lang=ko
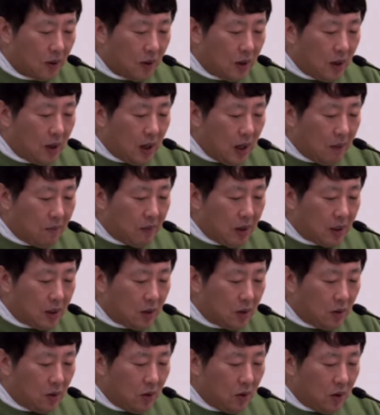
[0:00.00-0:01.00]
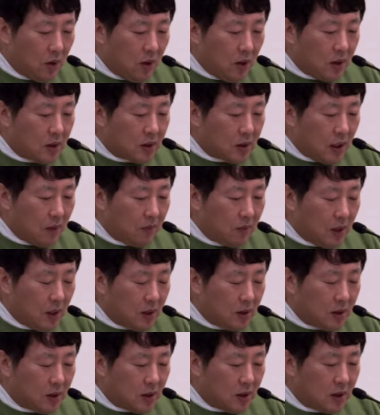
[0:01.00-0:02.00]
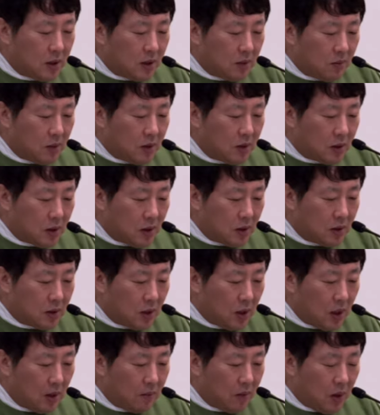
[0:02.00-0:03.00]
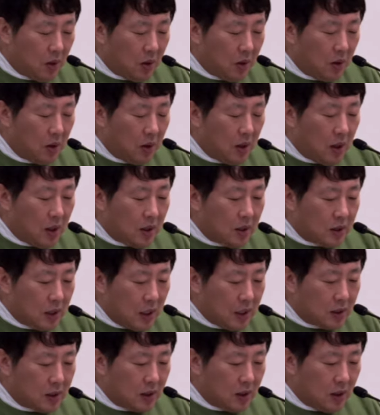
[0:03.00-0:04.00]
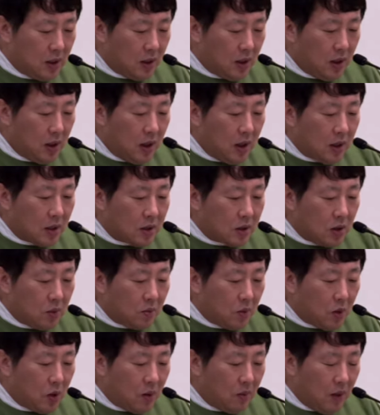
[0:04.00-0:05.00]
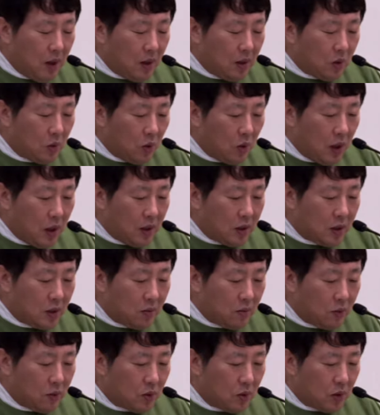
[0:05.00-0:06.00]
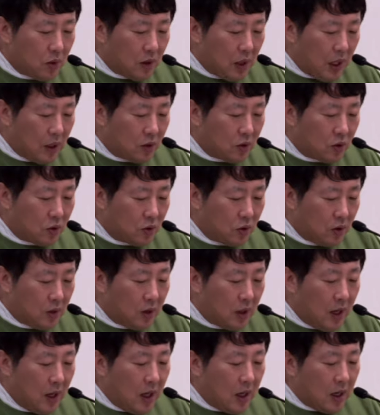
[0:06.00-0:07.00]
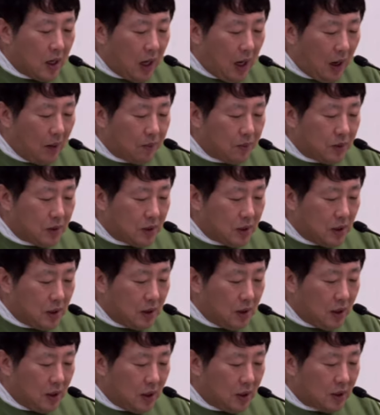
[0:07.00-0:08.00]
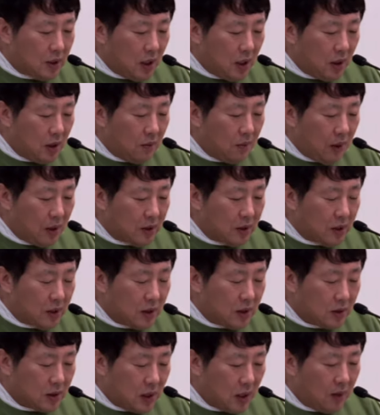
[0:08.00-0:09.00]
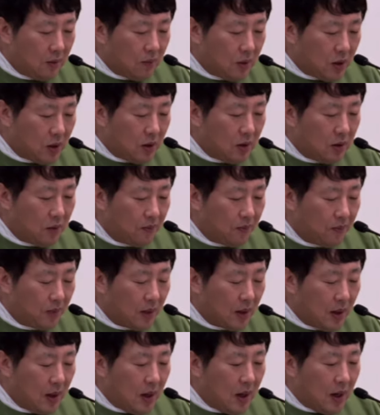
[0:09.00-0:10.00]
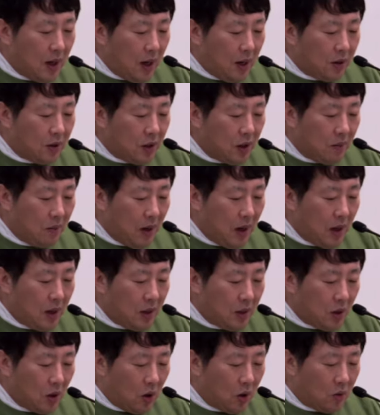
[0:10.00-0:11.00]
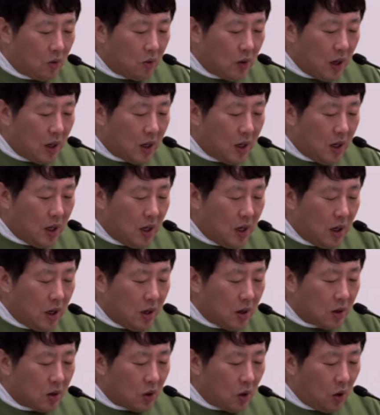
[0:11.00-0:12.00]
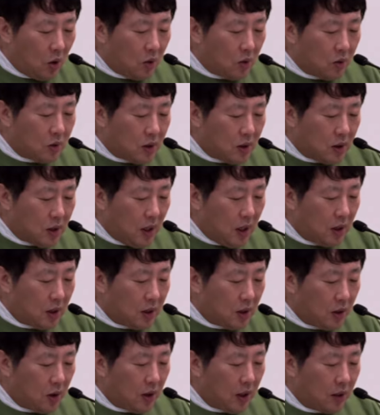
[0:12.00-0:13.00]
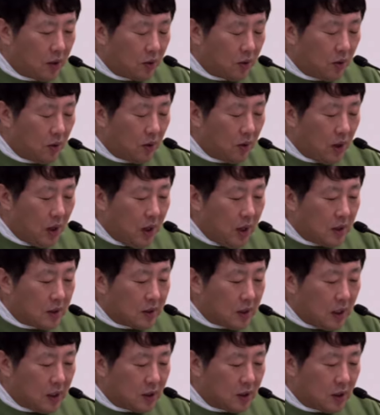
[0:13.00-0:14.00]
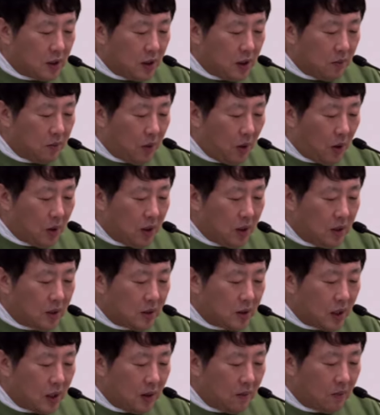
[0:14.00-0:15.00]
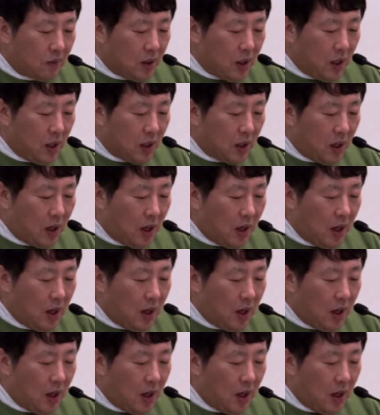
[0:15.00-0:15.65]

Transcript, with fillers: 한마디로 참된 신심을 실천하며 자신을 성모님의 노예 신분으로 낮추는 값진 희생을 바치는 사람들은 하느님의 영광이 더욱 크게 드러나도록 자신을 버린 사람들에게